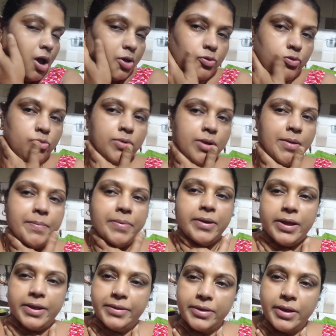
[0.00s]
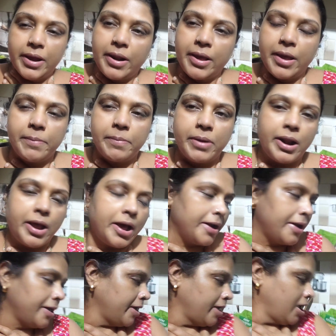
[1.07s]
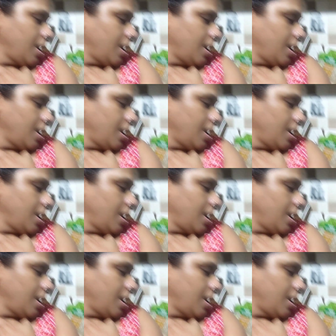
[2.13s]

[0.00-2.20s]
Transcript: आज चूड़ा फ्राई जा रहा है बनाने